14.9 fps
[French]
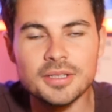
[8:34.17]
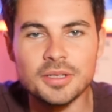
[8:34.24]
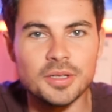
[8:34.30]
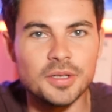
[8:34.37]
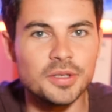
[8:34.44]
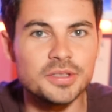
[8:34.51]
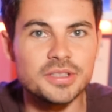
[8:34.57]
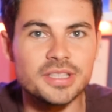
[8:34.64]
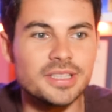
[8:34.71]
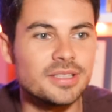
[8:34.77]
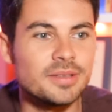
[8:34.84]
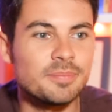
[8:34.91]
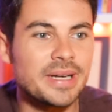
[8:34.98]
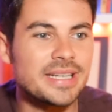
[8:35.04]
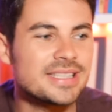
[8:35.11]
Euh,
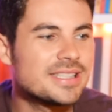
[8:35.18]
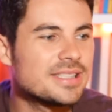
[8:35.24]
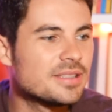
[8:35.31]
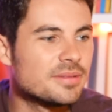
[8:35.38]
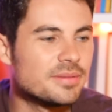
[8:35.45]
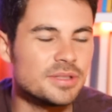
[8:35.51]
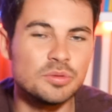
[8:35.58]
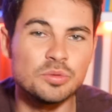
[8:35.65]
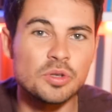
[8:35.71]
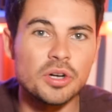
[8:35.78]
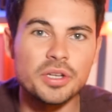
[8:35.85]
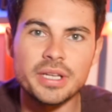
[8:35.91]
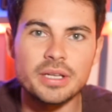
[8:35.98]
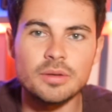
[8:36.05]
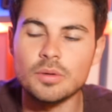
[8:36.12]
c'était parti d'une
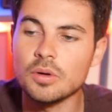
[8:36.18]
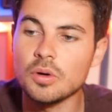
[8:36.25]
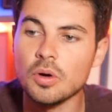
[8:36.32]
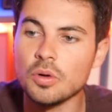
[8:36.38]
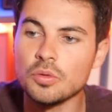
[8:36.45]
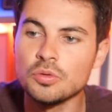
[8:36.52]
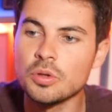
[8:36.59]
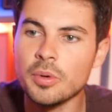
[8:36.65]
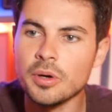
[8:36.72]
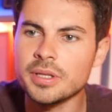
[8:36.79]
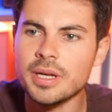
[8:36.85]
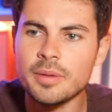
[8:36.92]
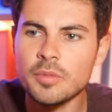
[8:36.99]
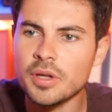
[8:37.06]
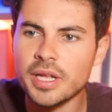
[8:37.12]
connerie En une demi-heure, on
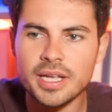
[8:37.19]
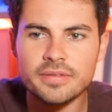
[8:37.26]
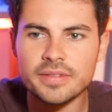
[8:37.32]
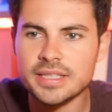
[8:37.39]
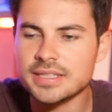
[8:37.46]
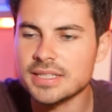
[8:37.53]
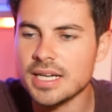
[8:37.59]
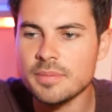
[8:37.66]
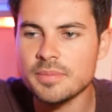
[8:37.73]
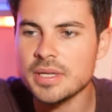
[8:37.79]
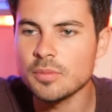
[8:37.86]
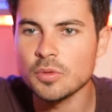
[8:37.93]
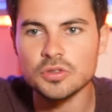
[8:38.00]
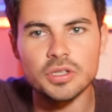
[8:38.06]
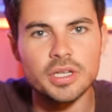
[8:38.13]
dit ah mais on a qu'à faire ça,
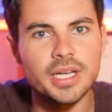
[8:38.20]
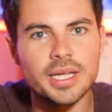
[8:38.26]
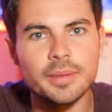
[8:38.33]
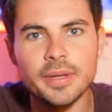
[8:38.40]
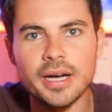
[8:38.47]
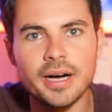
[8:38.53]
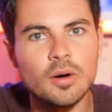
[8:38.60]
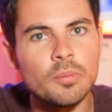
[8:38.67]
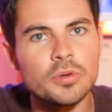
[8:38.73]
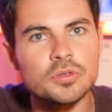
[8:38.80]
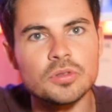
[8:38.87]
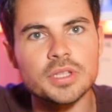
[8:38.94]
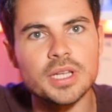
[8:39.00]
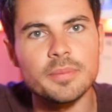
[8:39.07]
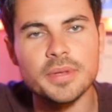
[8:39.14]
bim, on sort la caméra, on pose
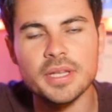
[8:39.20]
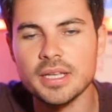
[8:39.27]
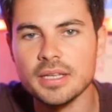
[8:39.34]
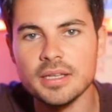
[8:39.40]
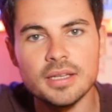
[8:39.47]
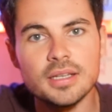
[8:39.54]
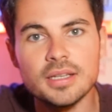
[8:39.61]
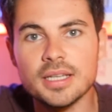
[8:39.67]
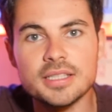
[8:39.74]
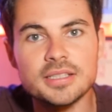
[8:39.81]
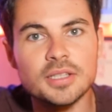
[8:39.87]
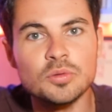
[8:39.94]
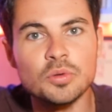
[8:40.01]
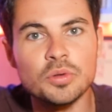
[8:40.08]
le trépied et c'était